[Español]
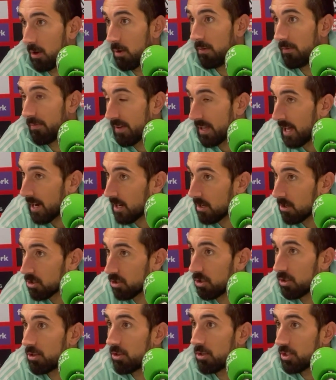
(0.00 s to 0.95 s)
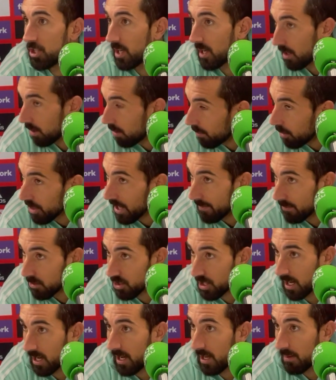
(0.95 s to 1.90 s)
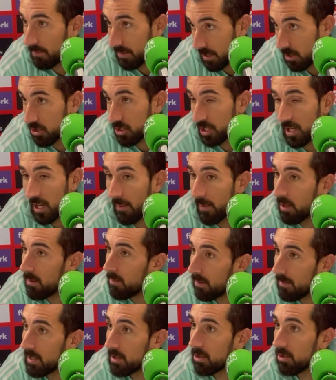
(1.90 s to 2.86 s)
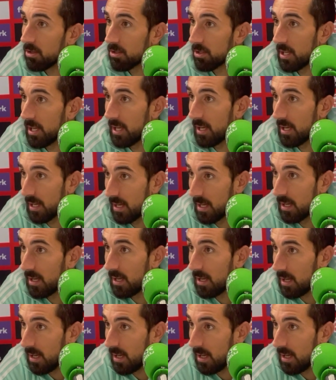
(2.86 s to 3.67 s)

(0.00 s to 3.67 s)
confiar en nosotros y en que lo podíamos sacar, pero sí que ha habido momentos de,